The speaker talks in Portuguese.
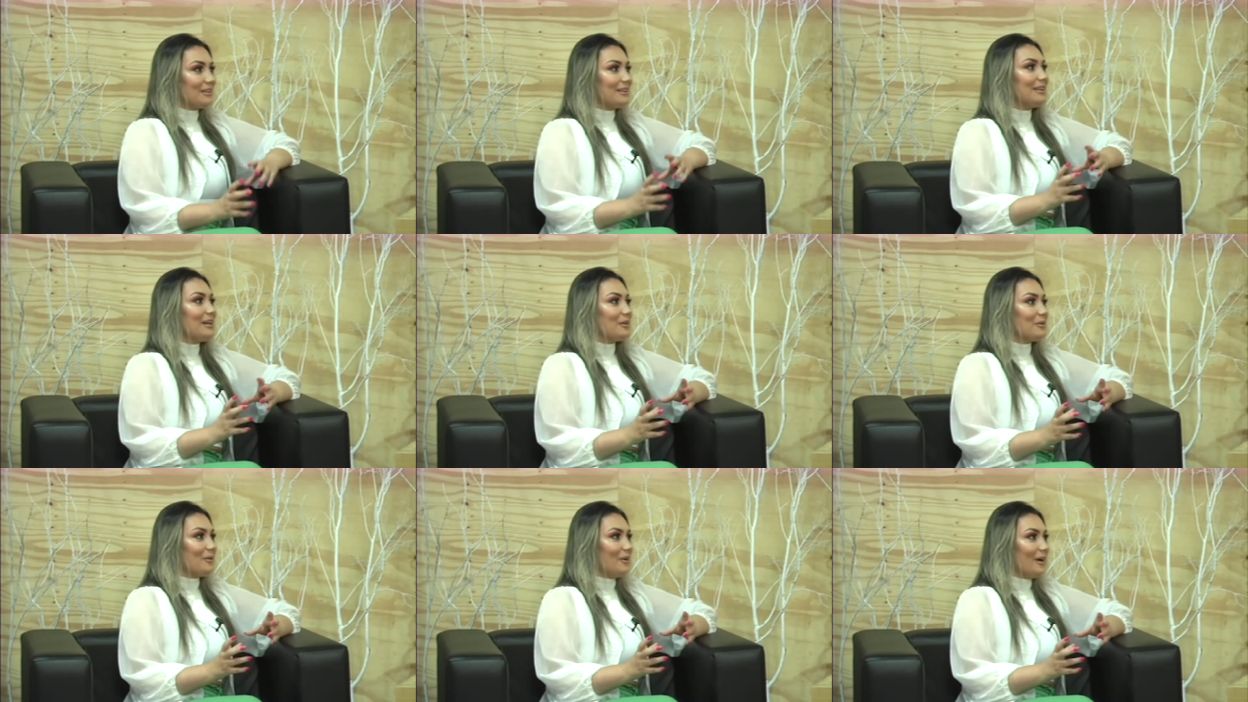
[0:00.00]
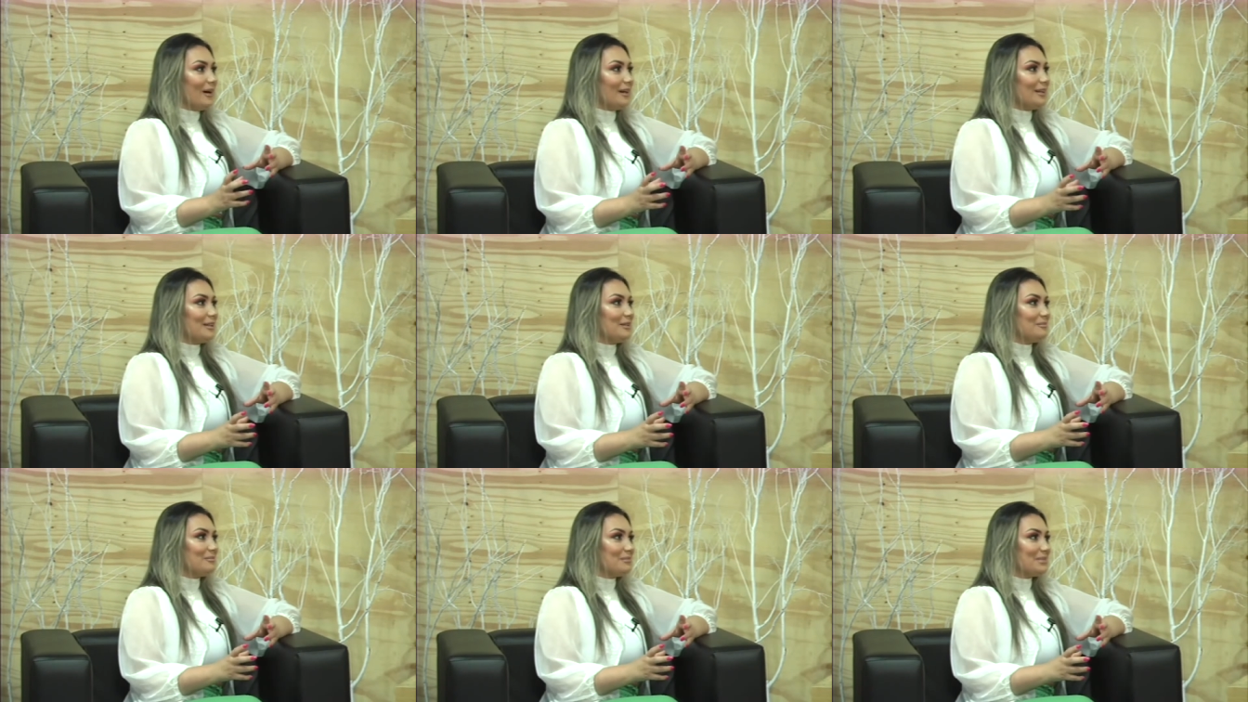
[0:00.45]
e
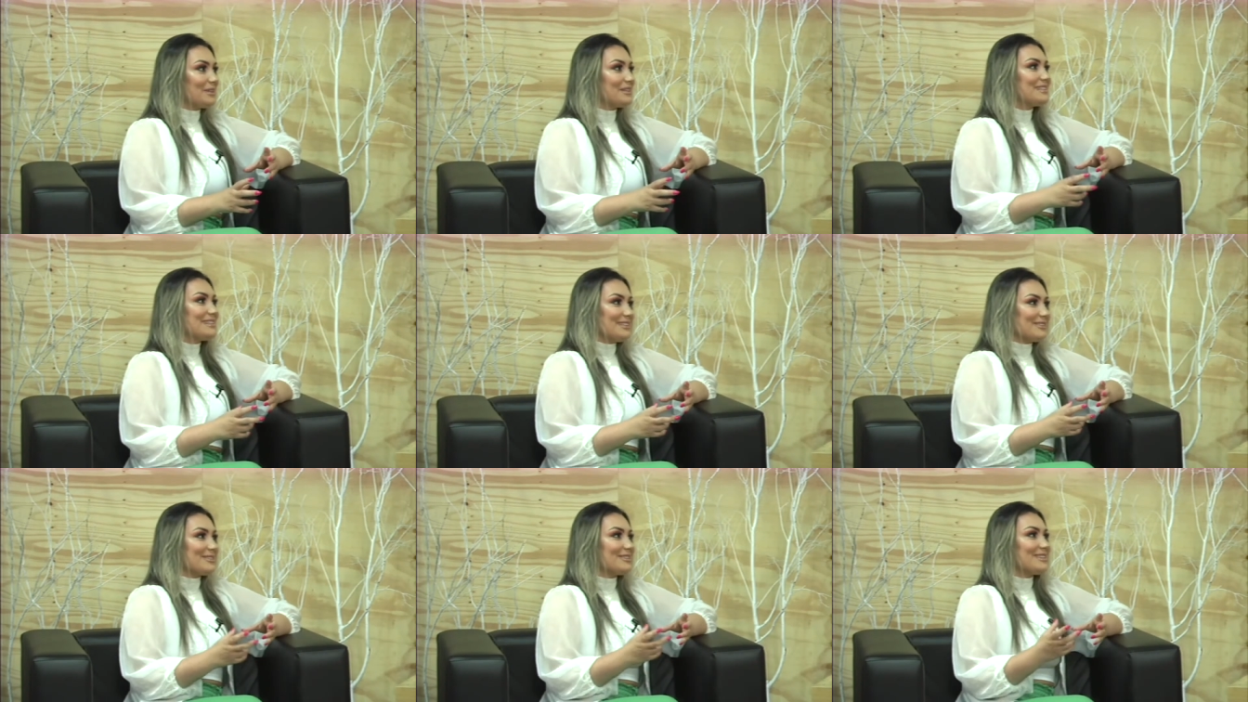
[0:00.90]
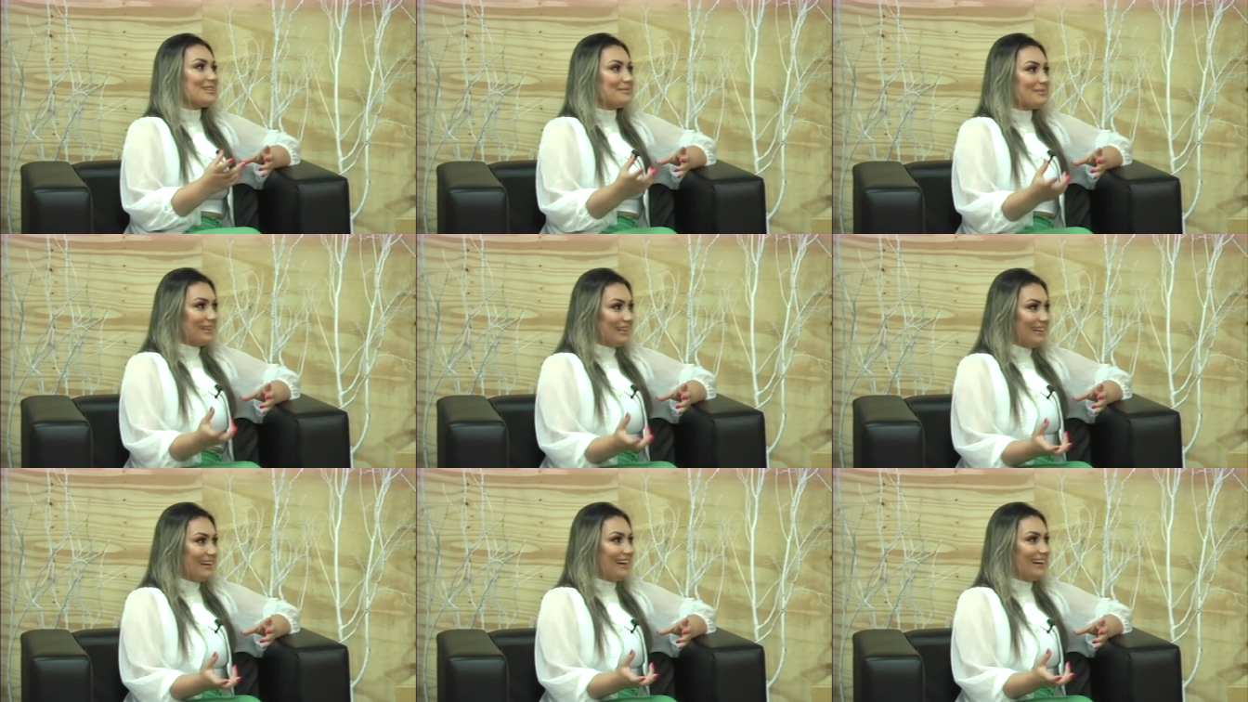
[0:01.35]
agora preciso
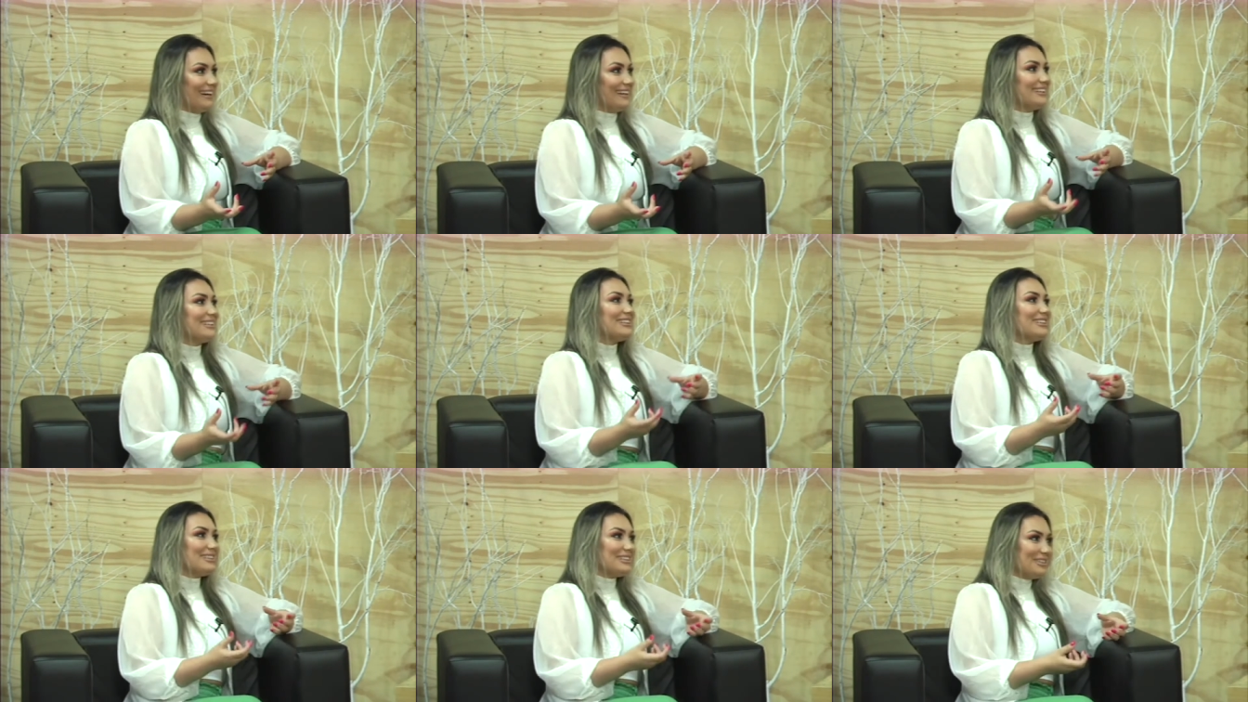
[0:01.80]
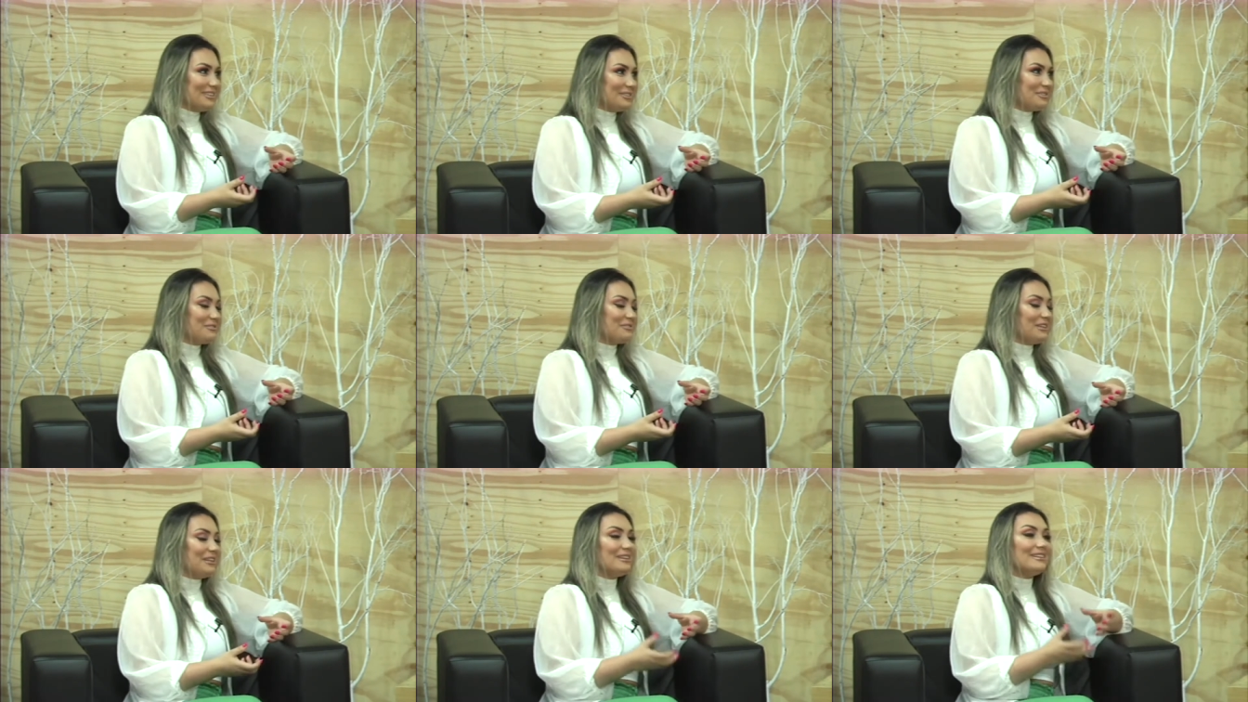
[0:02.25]
trabalhar e o
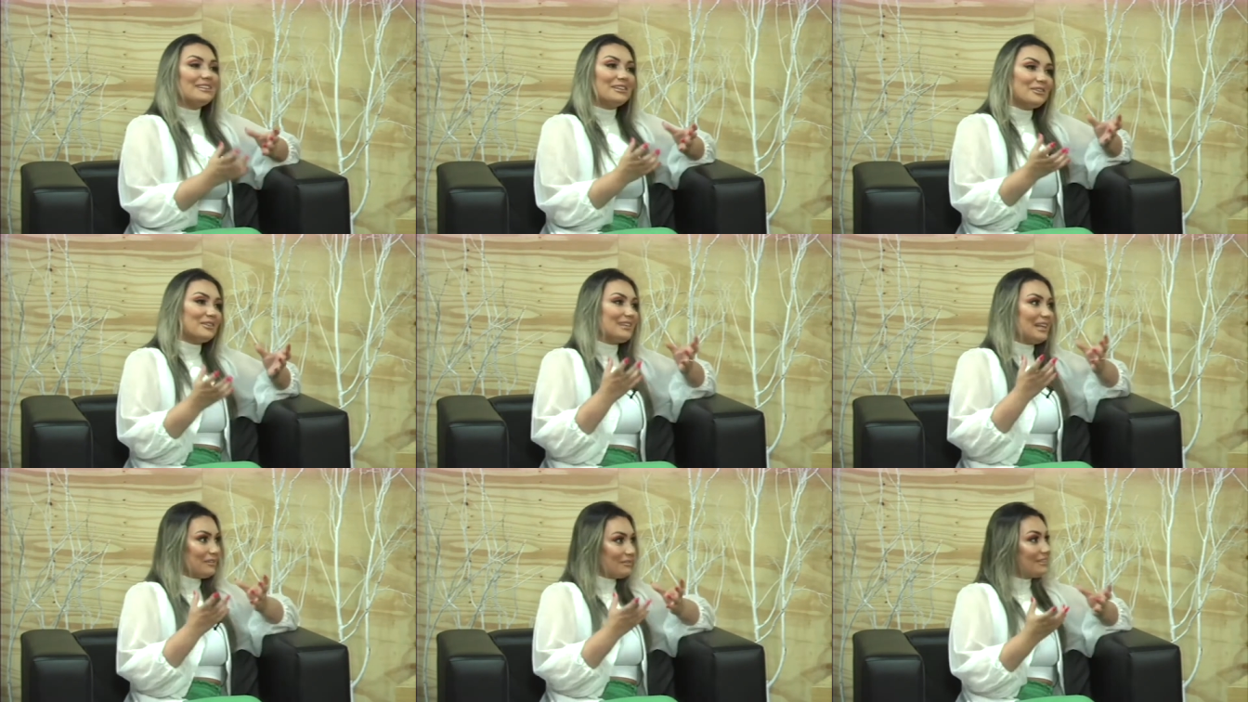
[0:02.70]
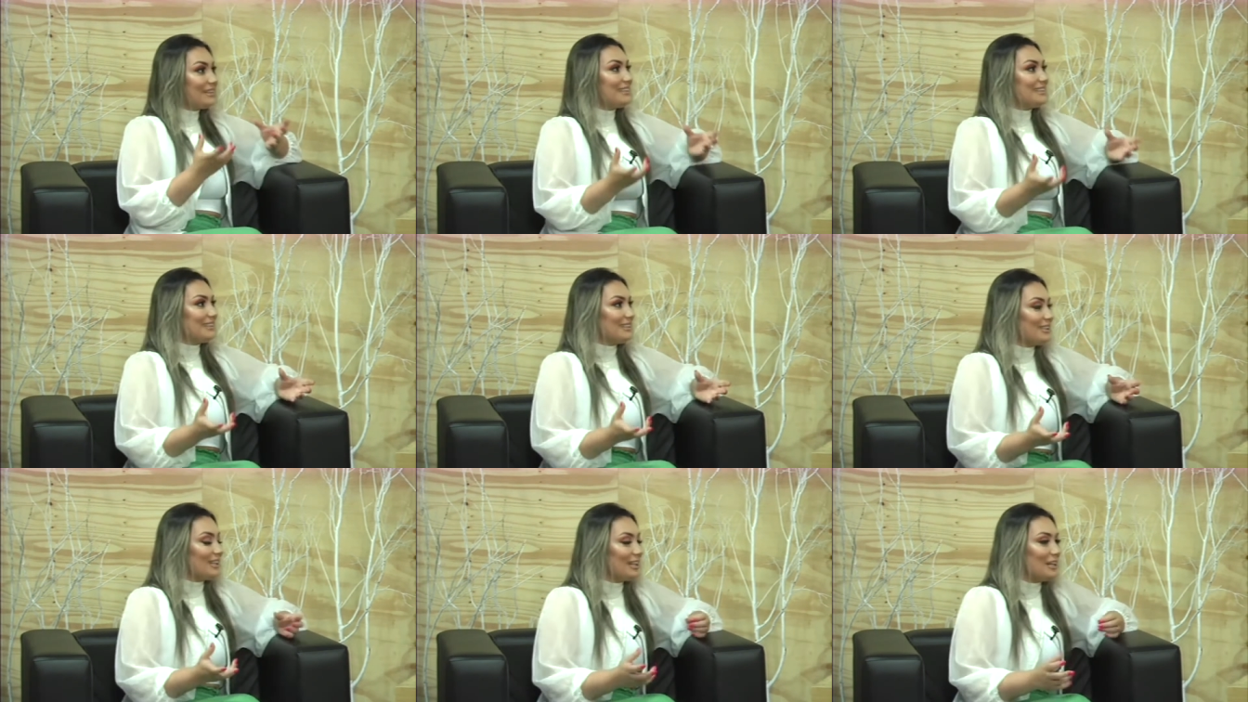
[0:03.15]
filho, então eu estava
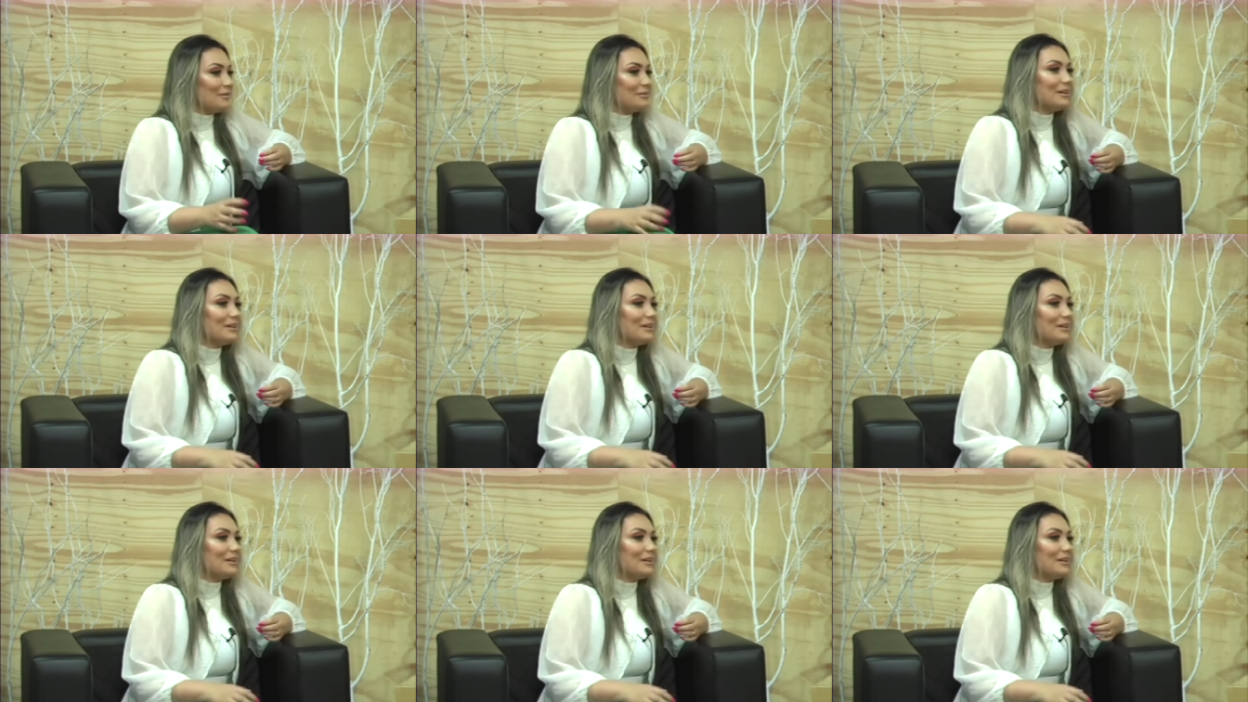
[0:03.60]
nesse dilema. Tu